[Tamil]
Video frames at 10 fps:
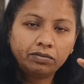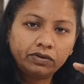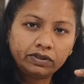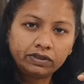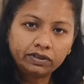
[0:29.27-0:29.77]
நம்ம
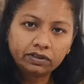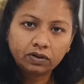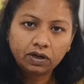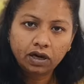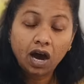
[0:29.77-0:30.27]
வந்து
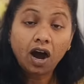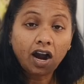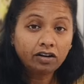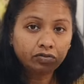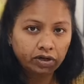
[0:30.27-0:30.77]

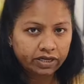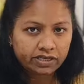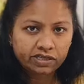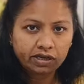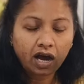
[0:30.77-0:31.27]
ஹார்ட்
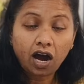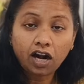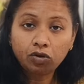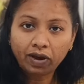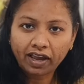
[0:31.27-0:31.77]
வேர்ட்ஸ்
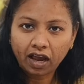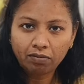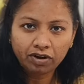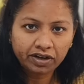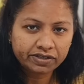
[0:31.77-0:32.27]
ஹார்ட்
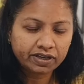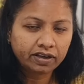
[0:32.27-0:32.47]
வெக்காபுலரிஸை